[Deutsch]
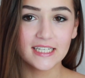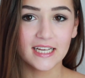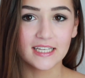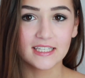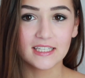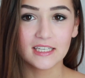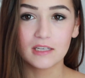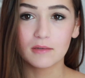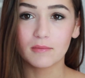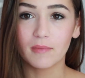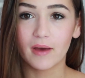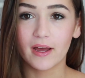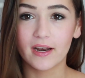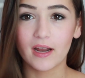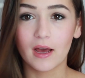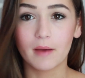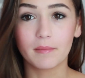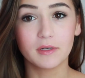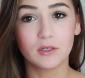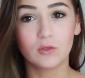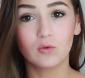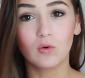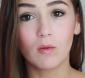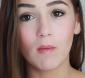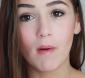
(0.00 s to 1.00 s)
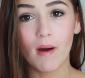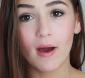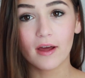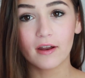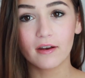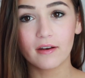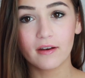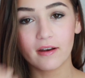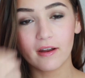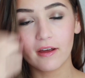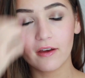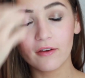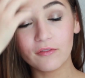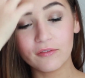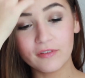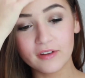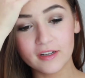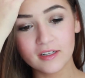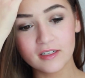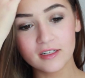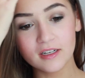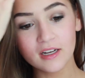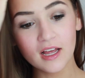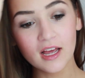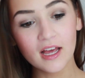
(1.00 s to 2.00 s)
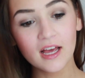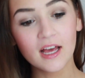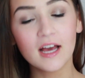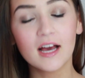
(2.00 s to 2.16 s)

dass ich mein Abitur machen will.